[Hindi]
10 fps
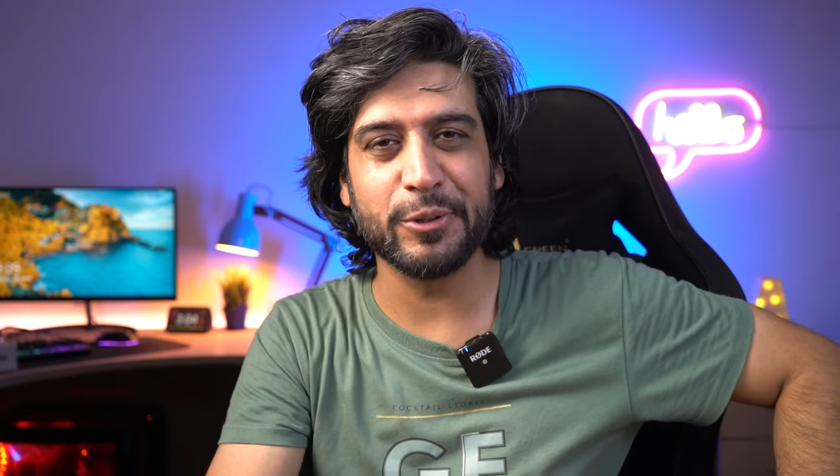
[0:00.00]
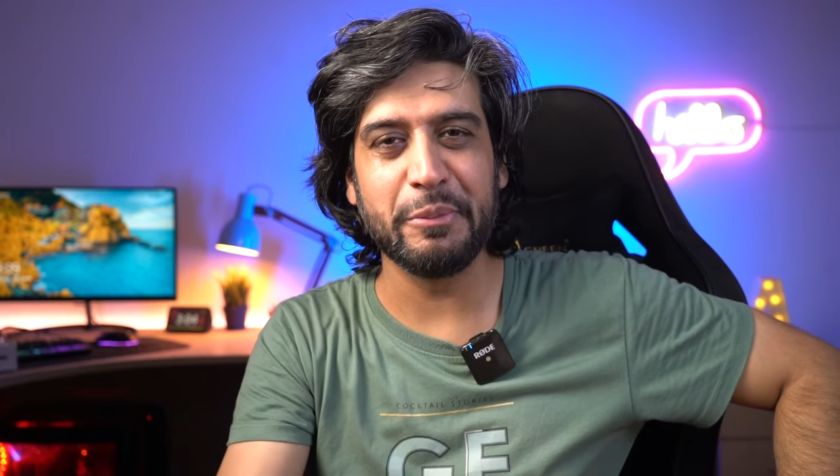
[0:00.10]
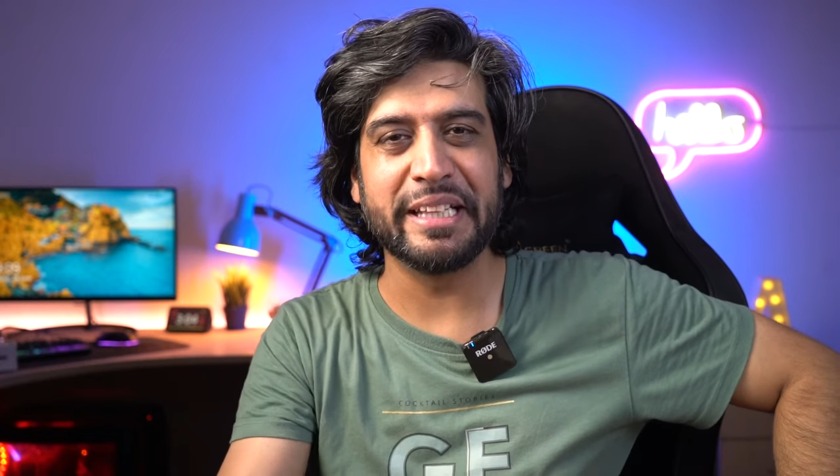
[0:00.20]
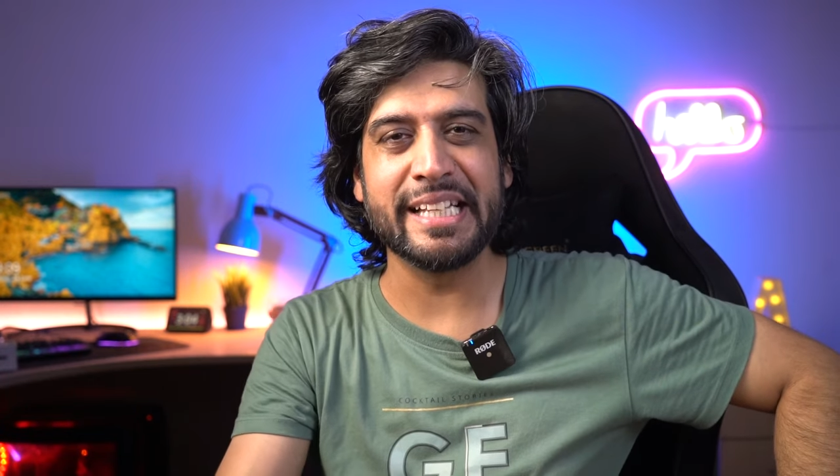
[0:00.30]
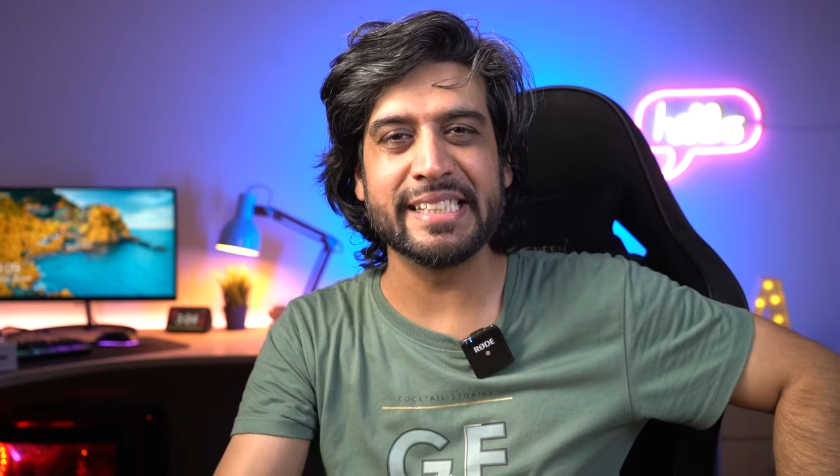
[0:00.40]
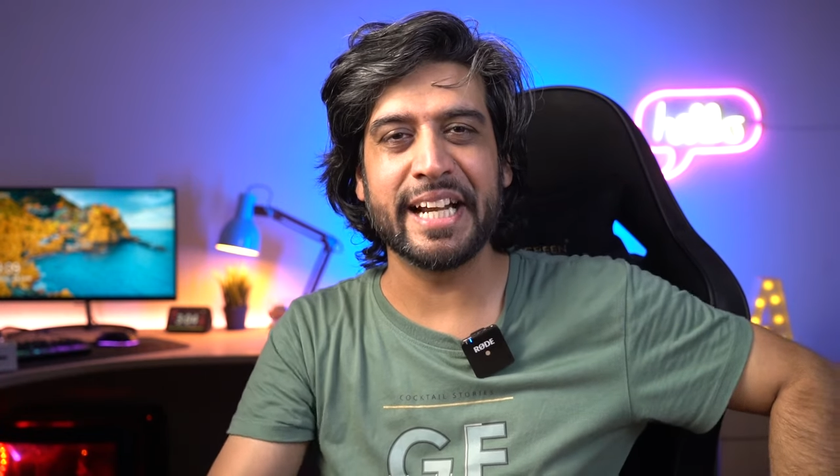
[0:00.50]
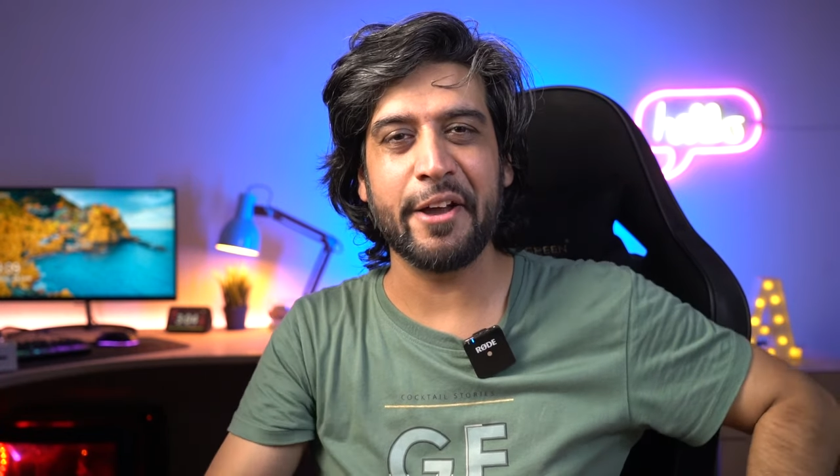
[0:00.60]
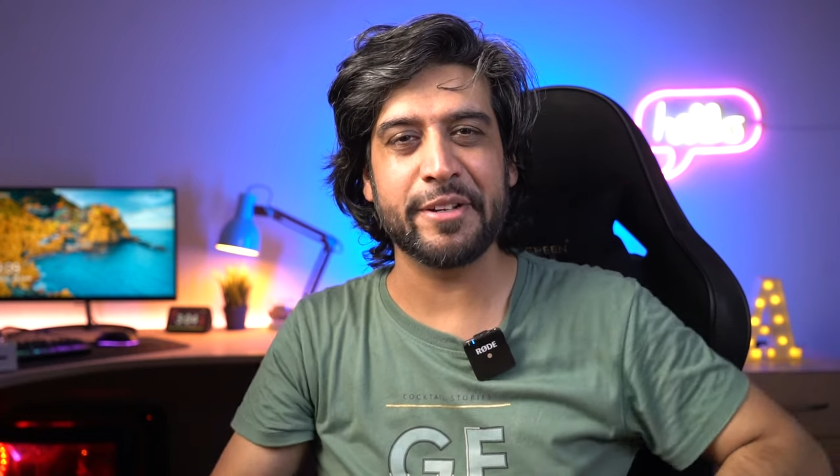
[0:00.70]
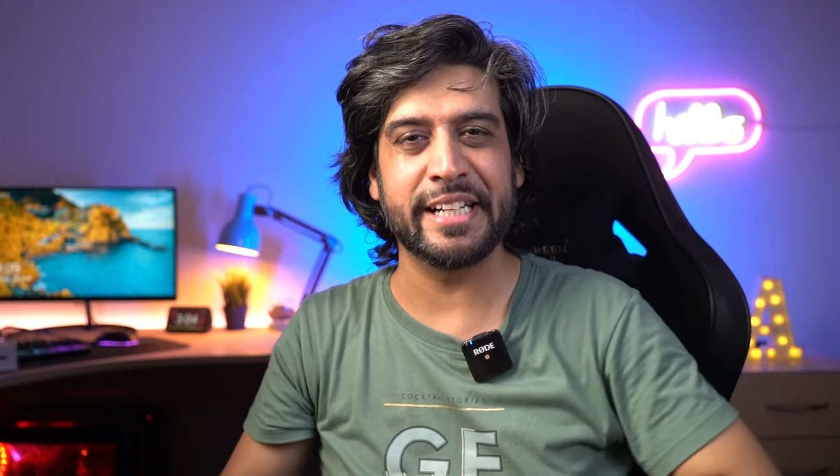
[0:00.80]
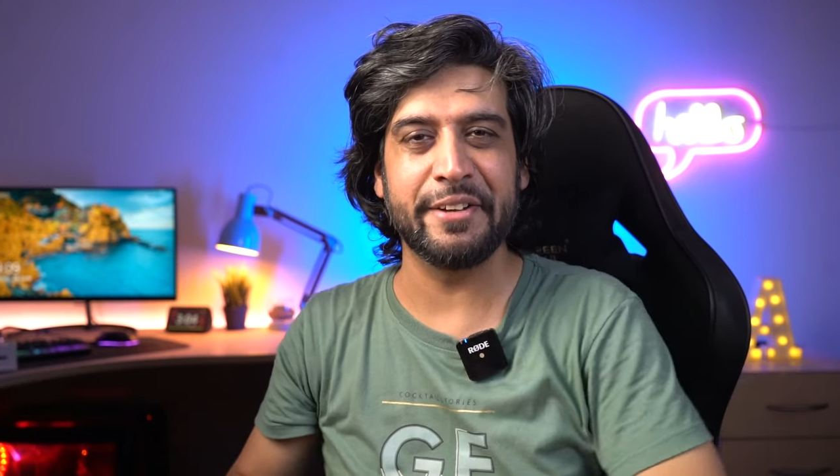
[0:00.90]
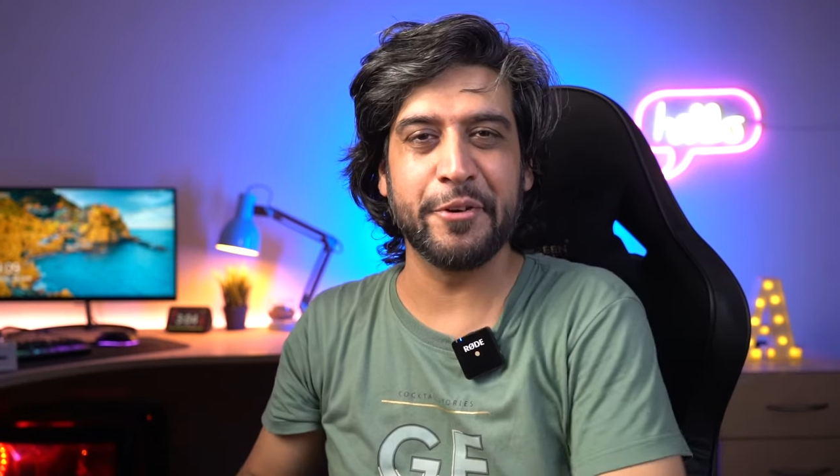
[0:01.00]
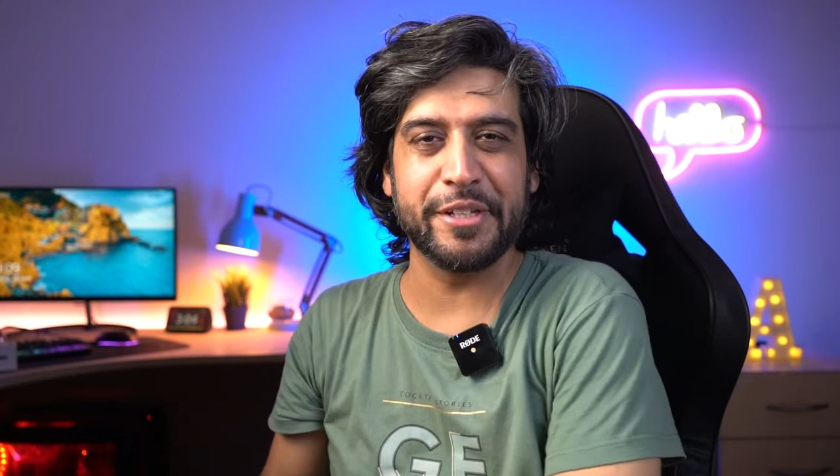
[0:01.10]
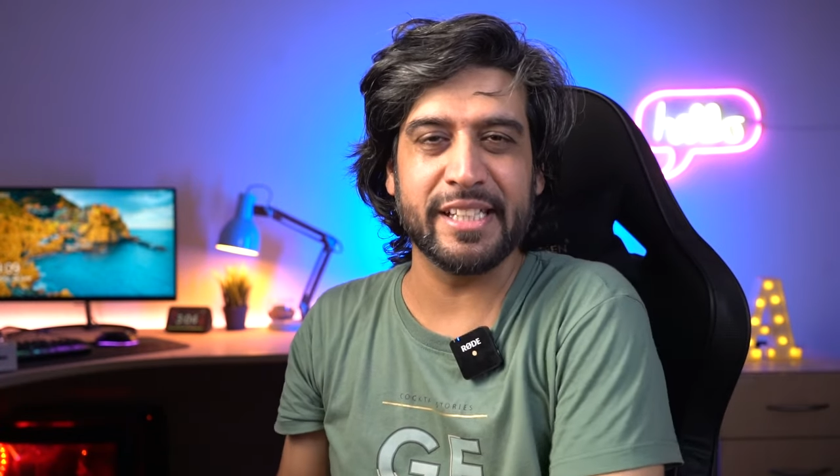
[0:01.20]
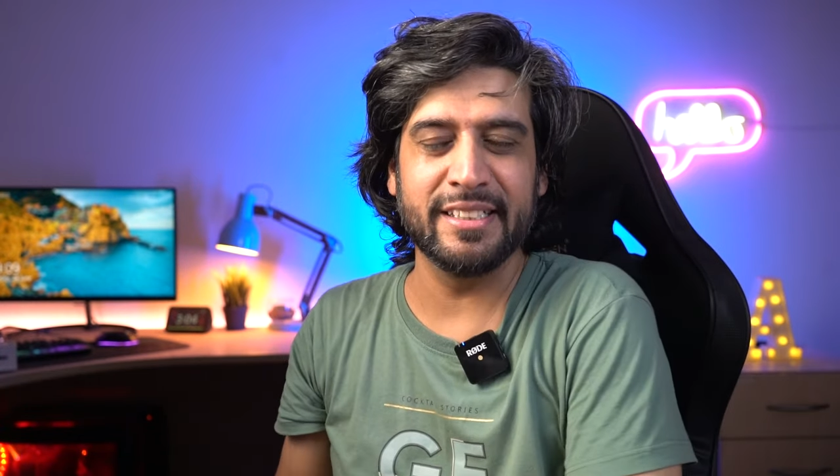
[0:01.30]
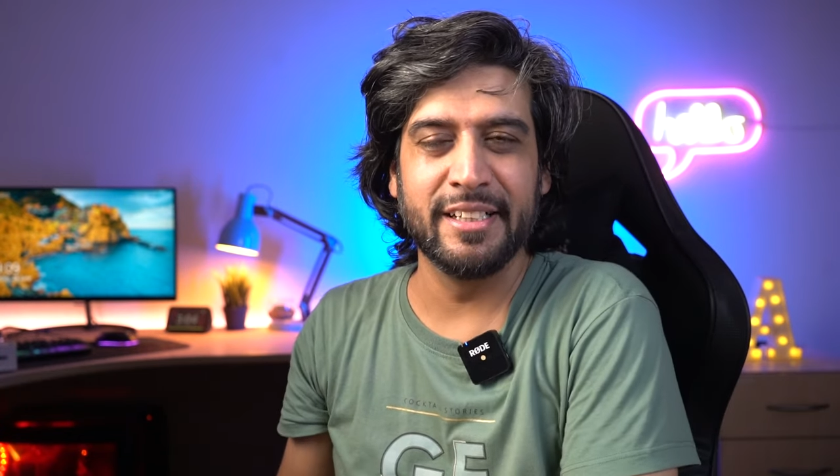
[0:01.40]
तो मिलते हैं इसी तरह की कुछ वीडियो
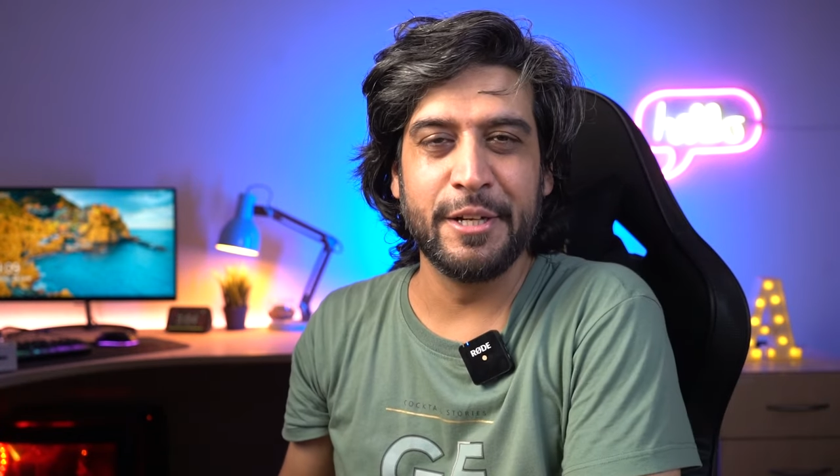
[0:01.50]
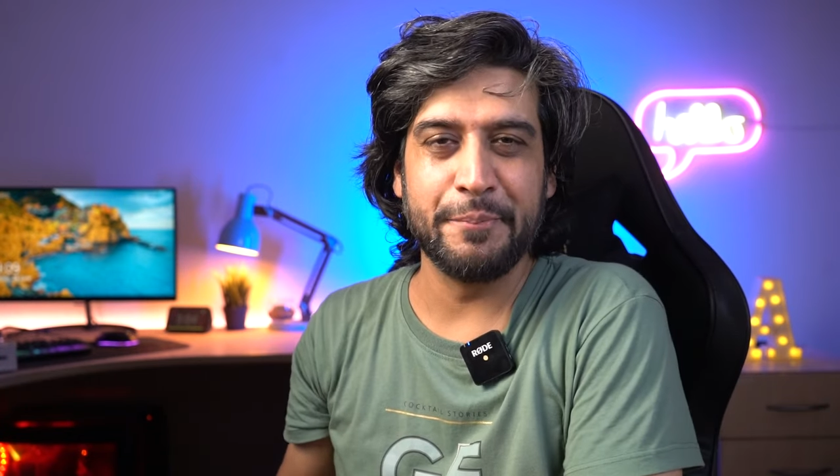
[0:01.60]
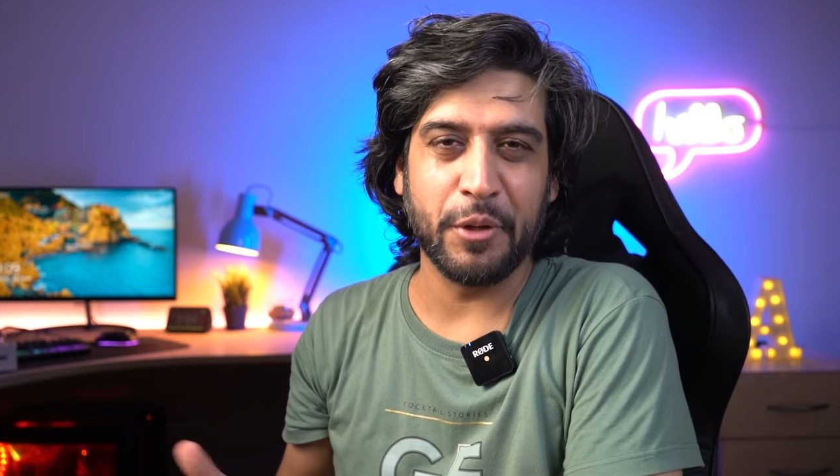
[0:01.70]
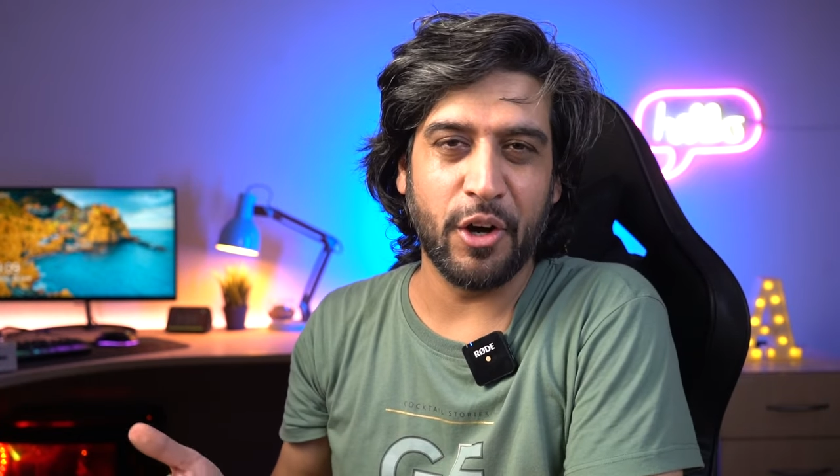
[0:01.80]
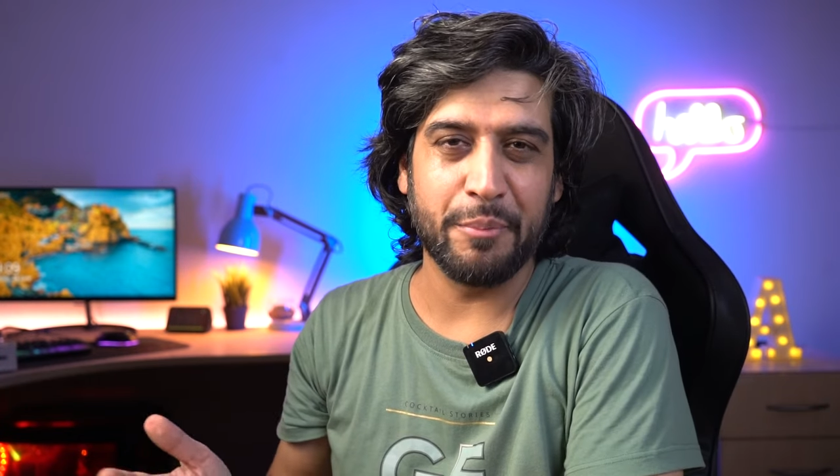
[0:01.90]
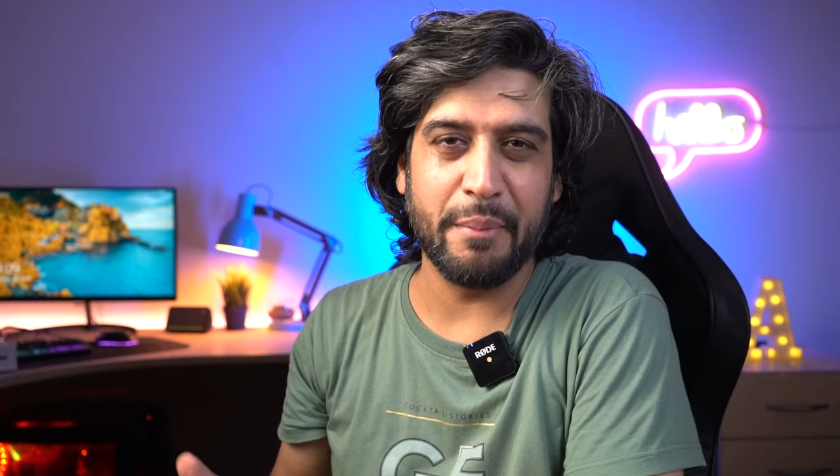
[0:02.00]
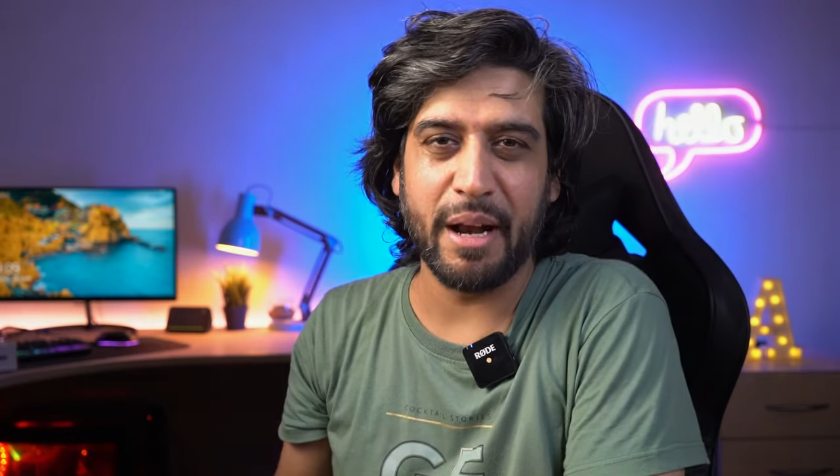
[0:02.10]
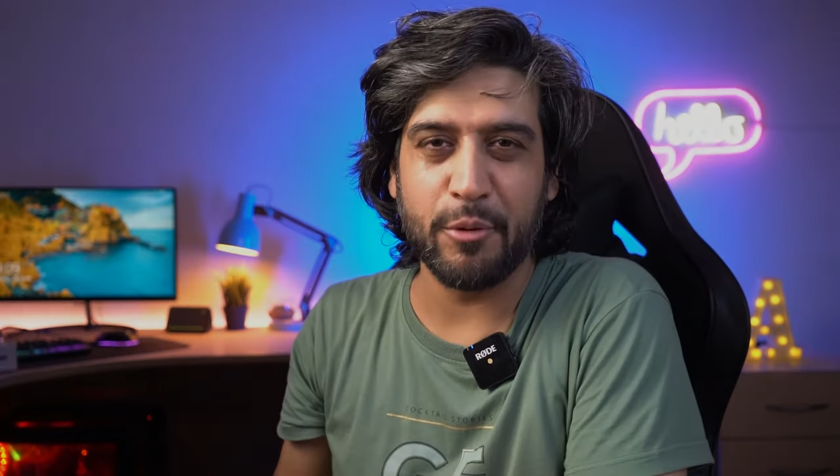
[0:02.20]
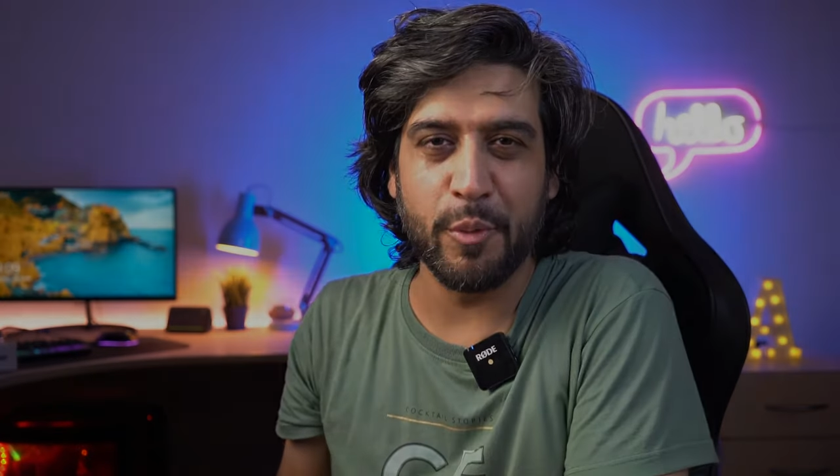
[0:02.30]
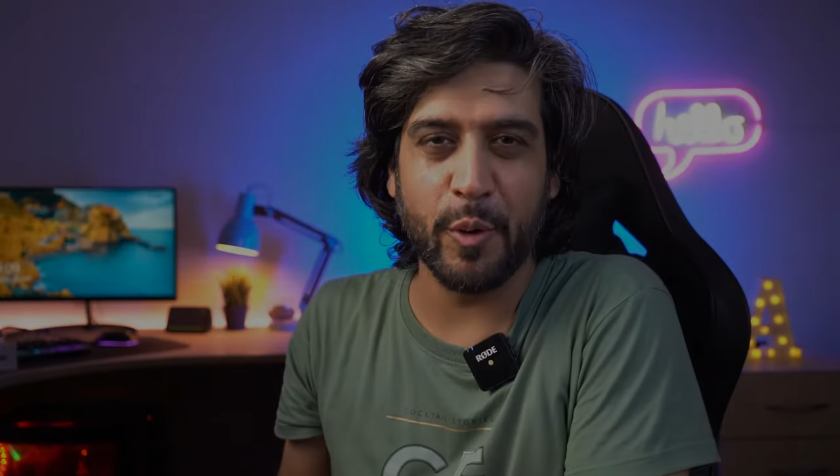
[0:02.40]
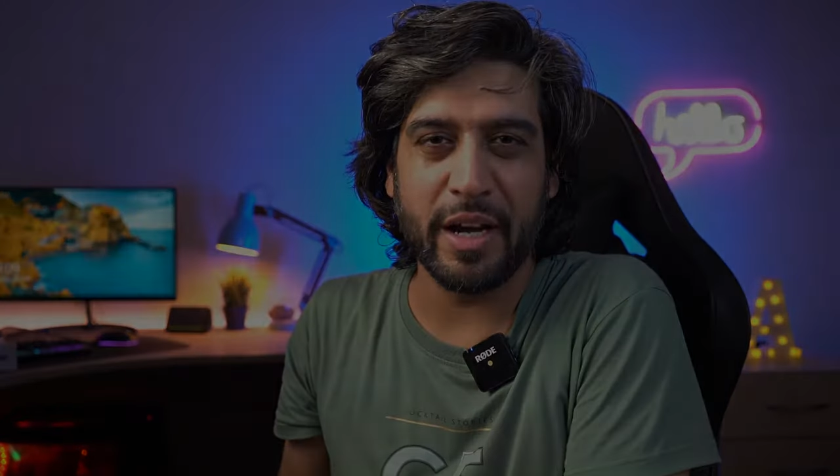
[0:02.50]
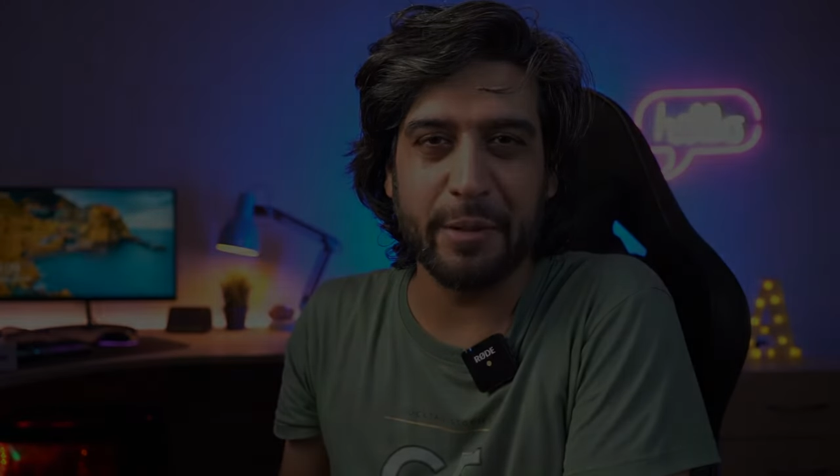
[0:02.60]
के साथ और मैं